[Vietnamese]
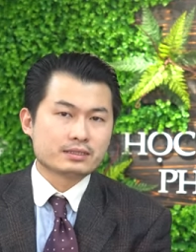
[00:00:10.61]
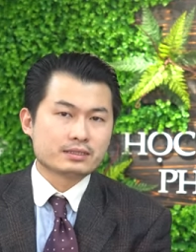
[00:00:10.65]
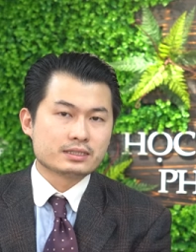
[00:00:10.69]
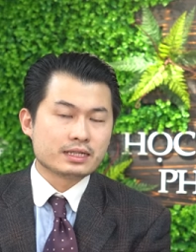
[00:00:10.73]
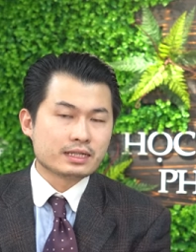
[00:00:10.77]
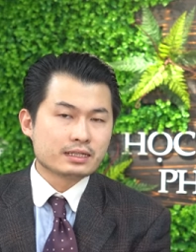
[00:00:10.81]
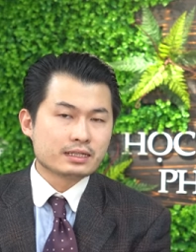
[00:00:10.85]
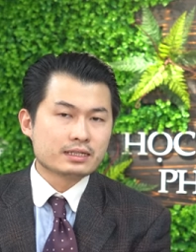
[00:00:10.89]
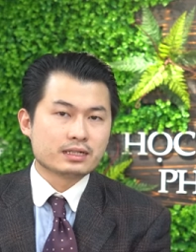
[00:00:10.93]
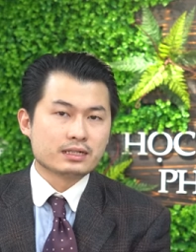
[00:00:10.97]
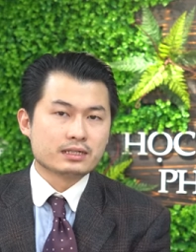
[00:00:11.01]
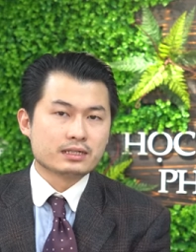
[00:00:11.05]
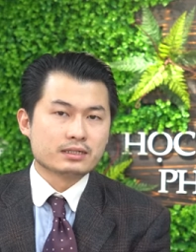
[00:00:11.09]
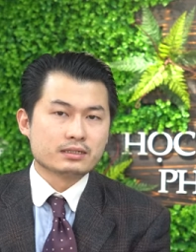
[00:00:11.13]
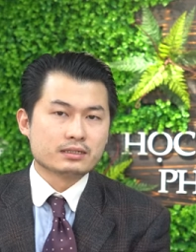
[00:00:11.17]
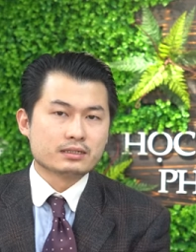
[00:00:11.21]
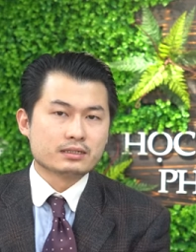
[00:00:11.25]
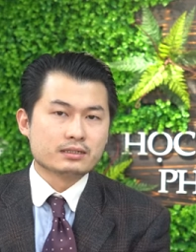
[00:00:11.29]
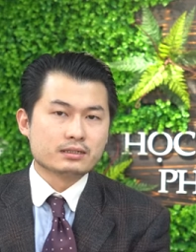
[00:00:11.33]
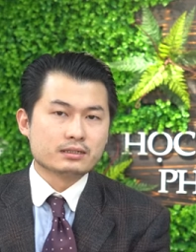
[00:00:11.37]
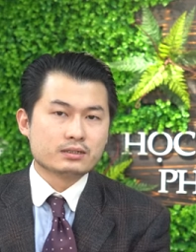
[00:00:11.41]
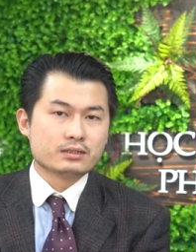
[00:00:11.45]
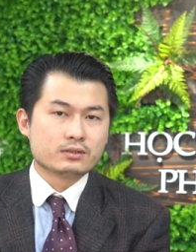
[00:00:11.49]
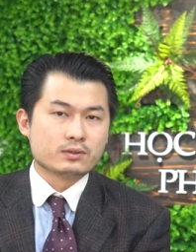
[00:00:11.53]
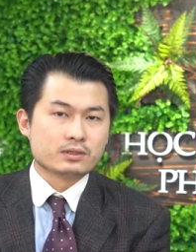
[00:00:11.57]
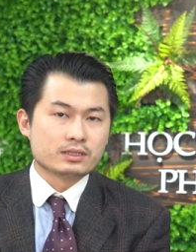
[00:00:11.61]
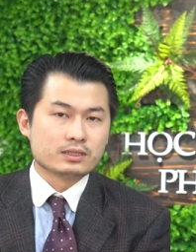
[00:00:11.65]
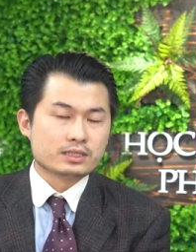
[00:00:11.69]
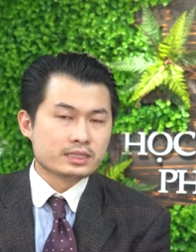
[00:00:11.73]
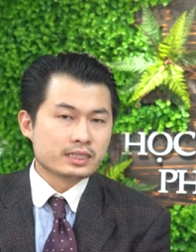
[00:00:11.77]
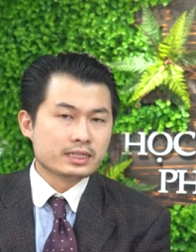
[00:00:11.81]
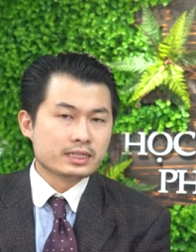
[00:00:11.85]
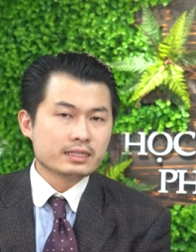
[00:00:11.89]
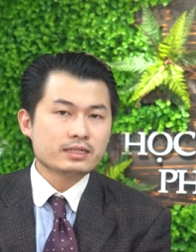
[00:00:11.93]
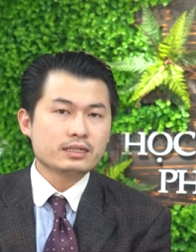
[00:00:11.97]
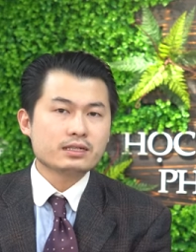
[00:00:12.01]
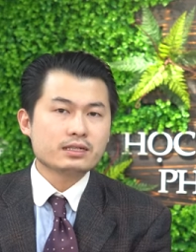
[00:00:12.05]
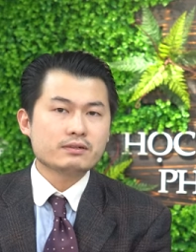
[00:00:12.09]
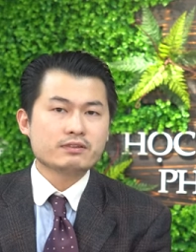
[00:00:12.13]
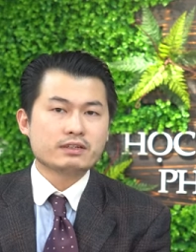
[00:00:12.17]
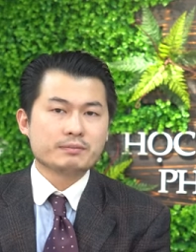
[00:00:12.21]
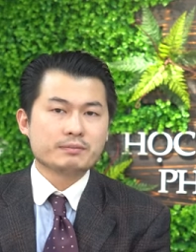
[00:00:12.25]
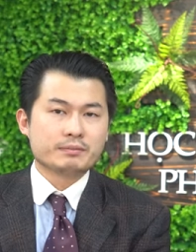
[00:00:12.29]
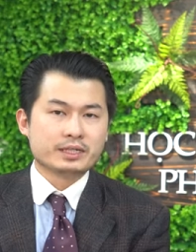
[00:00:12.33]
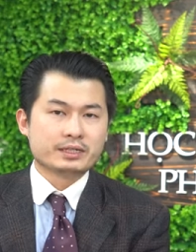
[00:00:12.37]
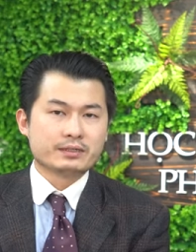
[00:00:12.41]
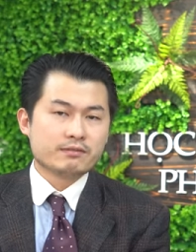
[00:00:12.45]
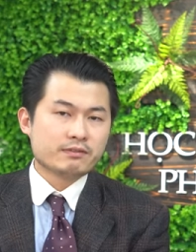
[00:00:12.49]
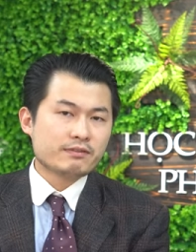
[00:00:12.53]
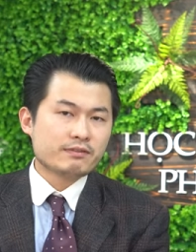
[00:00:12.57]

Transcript: giấy tờ của chính đơn vị mình.